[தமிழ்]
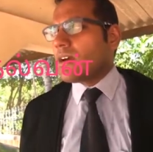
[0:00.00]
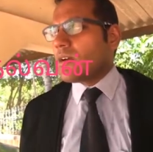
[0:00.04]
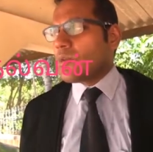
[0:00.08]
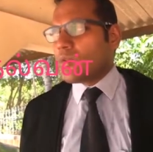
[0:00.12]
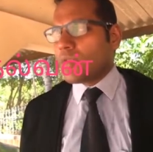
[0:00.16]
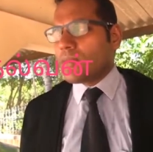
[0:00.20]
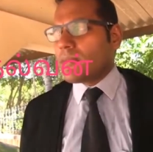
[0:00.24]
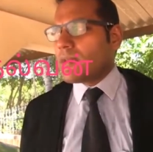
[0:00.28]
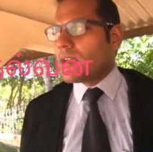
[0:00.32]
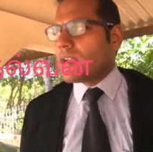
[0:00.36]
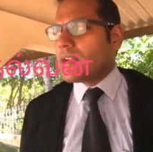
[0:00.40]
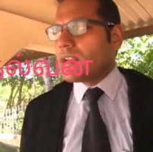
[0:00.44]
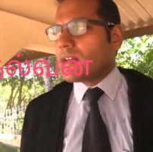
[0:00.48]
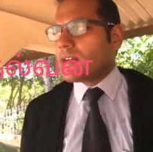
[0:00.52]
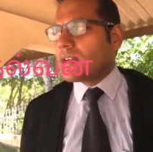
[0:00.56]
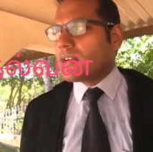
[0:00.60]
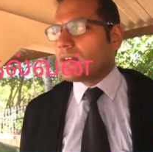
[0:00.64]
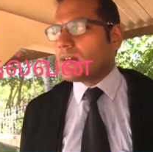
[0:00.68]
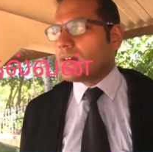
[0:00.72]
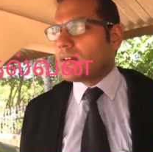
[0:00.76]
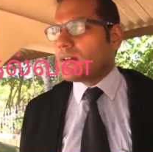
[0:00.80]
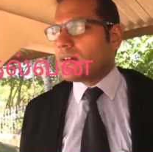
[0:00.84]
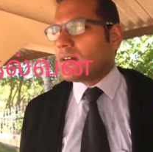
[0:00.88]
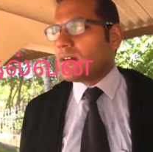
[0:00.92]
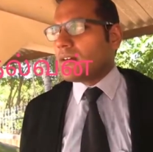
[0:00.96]
உரிமைகளுக்கு
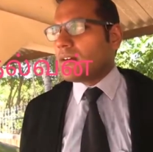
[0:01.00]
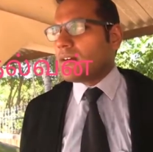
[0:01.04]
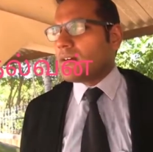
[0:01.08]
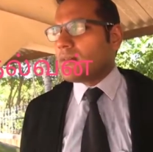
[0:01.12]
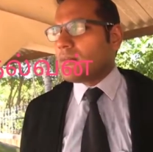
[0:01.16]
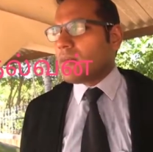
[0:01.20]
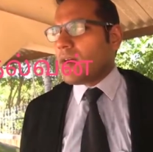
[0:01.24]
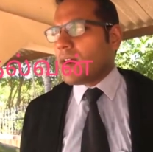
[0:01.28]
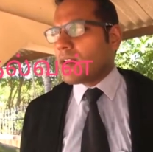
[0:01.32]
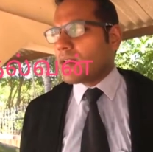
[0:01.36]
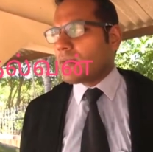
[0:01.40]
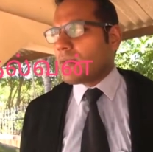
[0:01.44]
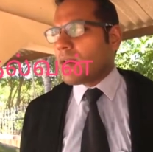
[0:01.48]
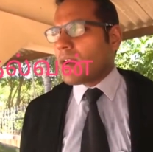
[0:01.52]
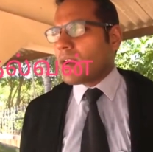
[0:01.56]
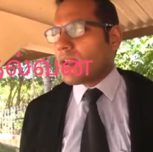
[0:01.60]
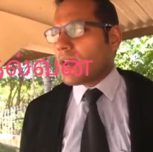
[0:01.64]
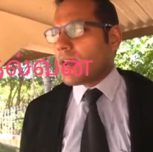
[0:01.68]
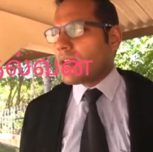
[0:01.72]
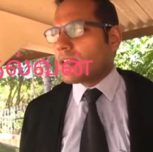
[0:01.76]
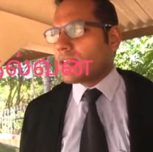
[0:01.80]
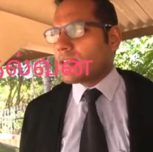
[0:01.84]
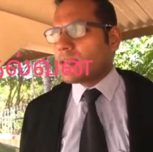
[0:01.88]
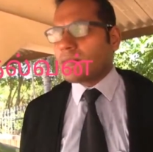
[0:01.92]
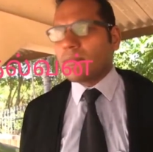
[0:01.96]

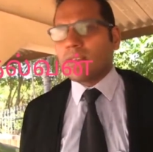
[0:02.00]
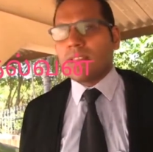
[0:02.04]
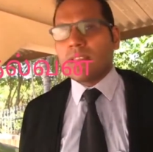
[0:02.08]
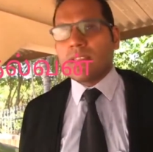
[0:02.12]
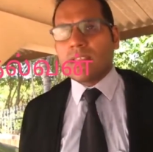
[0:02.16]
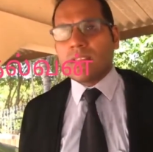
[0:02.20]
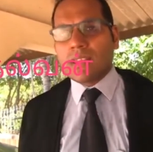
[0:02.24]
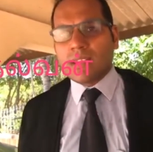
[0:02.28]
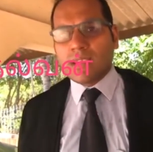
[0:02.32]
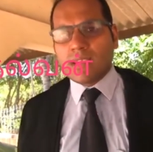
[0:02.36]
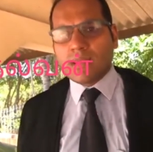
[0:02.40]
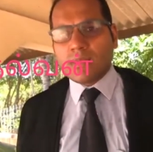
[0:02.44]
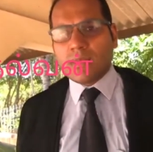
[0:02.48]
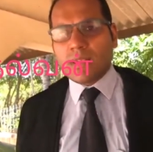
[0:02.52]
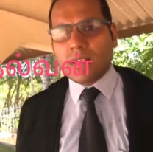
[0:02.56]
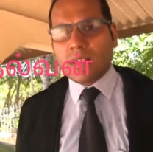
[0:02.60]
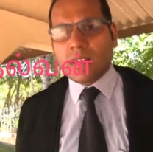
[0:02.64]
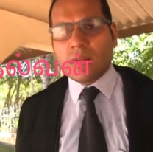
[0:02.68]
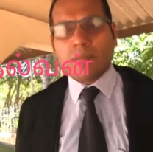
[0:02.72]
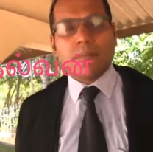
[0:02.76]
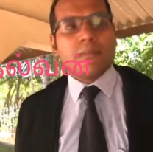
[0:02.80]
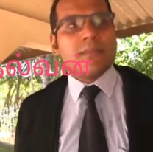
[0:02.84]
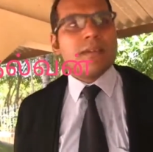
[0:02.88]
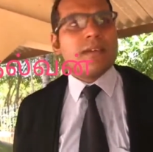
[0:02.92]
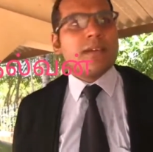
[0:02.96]
மாறுபாடானது என்பதனை
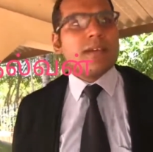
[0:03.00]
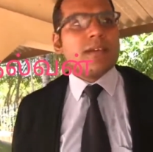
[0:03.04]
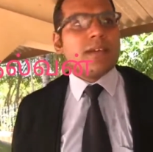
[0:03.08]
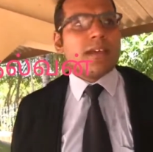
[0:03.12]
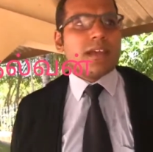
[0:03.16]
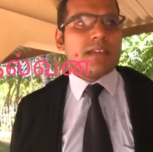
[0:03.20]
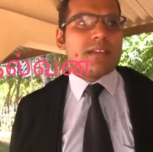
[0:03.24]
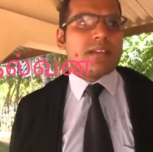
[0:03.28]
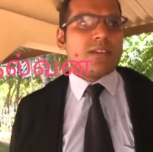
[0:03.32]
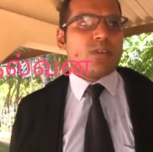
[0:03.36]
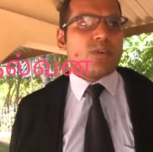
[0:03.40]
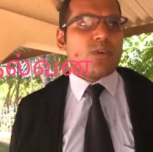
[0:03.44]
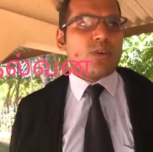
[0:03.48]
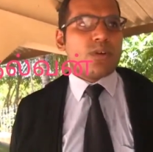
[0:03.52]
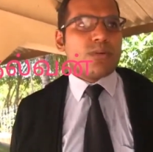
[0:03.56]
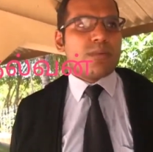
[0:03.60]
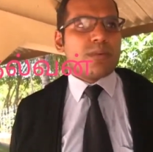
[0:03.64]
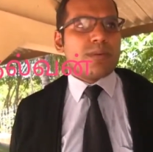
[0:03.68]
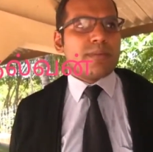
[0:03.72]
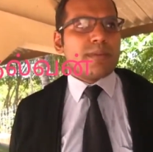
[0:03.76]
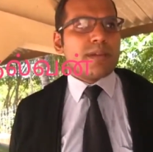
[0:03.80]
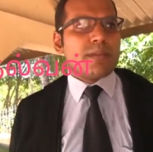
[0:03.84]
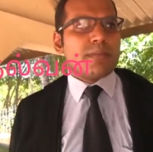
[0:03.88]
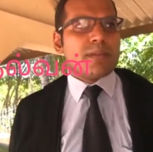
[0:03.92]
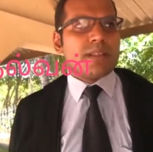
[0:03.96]
நீதிமன்றம்
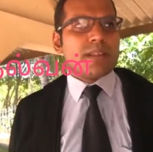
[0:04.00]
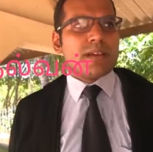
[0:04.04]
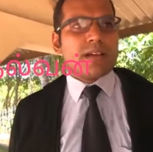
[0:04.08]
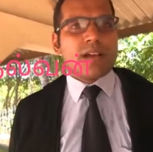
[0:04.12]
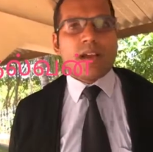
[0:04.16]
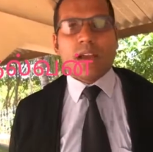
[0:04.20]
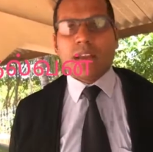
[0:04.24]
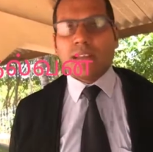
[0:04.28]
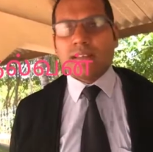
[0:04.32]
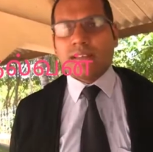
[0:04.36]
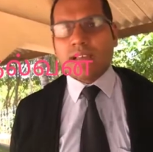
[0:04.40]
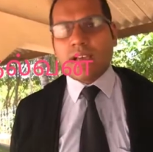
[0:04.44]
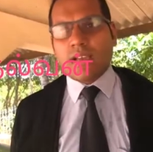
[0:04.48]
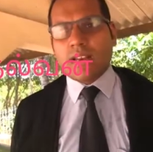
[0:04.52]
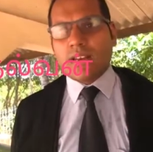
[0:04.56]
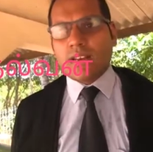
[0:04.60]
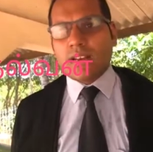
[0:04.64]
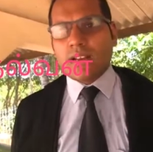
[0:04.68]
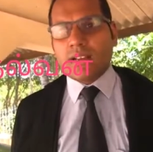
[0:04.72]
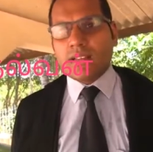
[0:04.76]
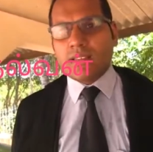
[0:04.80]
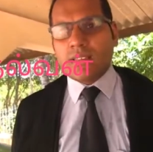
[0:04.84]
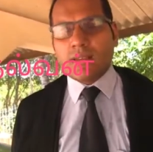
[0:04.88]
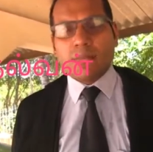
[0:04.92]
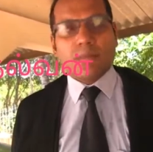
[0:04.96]
ஏற்றுக்கொள்ளும் என்பதற்கான
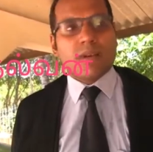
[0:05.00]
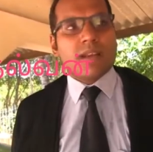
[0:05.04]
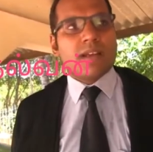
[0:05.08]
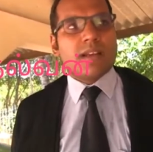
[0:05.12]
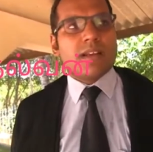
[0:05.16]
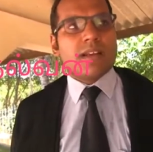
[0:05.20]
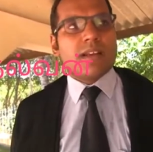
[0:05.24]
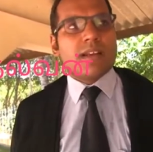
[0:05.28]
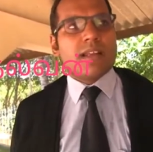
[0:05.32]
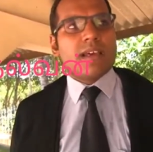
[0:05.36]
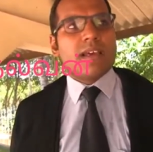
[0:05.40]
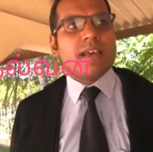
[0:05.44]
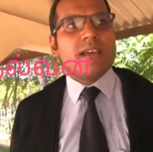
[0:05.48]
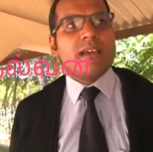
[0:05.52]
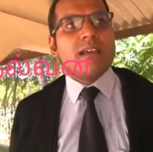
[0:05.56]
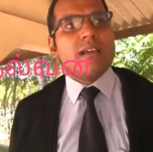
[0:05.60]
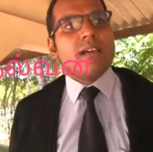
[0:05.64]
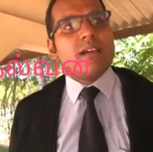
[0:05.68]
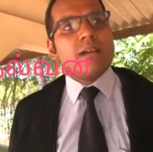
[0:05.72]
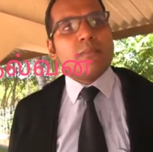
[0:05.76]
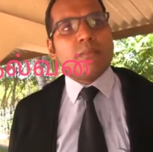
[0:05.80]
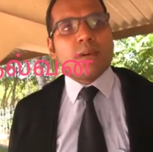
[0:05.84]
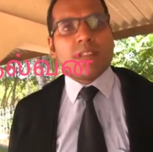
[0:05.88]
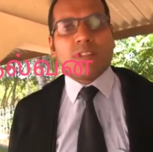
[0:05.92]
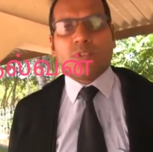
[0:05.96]
சான்றுகள் தென்படுகின்றன
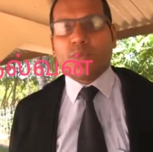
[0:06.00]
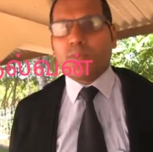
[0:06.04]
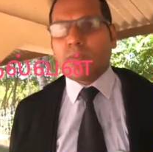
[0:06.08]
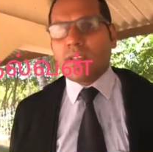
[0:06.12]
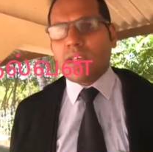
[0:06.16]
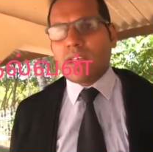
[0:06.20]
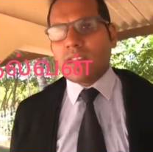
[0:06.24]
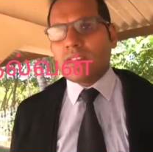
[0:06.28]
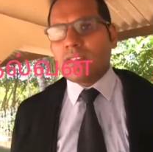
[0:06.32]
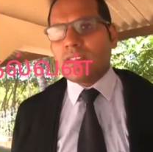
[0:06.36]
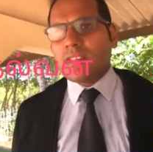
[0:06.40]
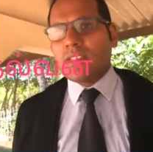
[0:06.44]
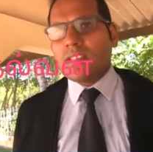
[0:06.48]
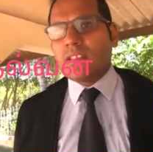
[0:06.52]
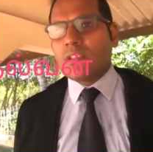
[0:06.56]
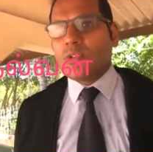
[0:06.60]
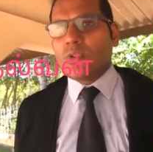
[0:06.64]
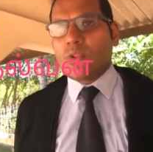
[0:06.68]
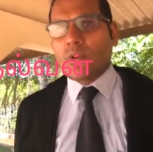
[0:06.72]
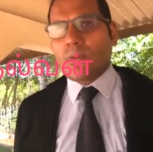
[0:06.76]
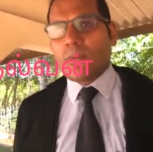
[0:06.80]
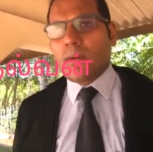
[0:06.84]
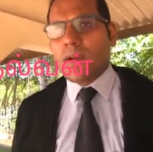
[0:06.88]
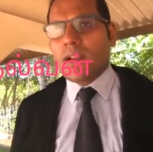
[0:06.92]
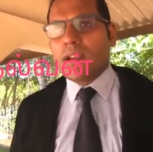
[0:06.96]
பத்தொன்பதாம் தேதி
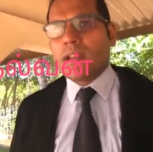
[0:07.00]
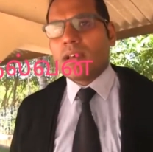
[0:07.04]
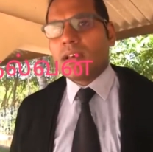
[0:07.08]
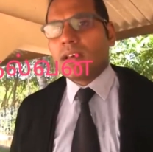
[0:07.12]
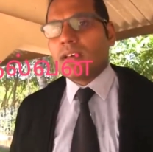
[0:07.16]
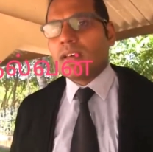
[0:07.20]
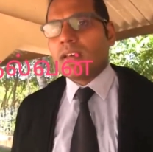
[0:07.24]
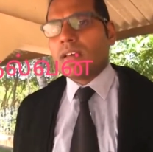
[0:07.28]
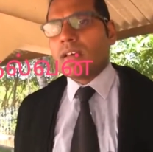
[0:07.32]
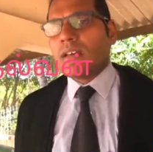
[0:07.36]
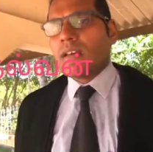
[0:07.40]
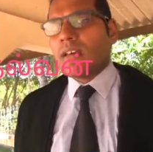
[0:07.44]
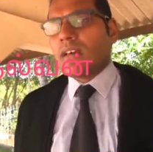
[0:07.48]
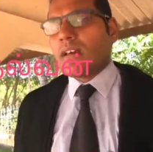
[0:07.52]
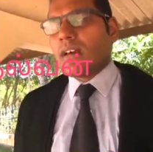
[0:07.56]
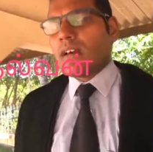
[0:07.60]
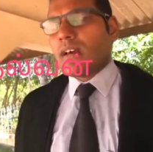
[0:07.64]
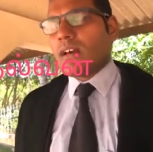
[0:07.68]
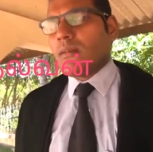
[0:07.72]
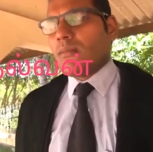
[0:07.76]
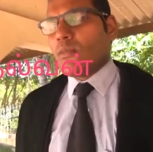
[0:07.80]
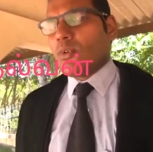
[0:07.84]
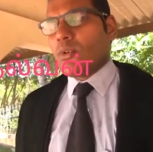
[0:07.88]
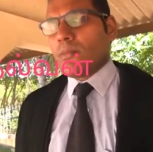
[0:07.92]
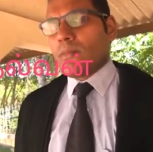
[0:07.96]
தொடர்பான
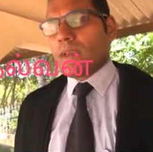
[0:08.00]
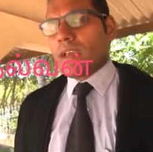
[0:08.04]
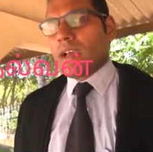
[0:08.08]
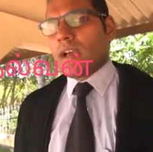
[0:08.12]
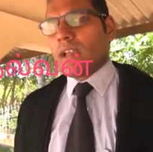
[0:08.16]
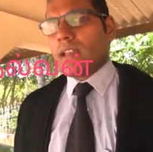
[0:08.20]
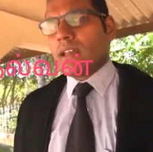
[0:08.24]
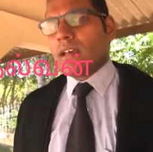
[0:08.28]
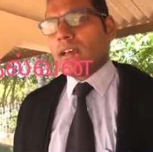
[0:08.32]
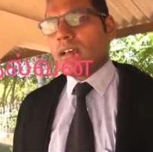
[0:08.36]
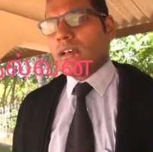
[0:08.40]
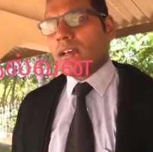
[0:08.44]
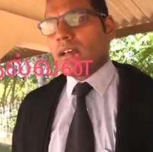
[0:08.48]
முழுமையான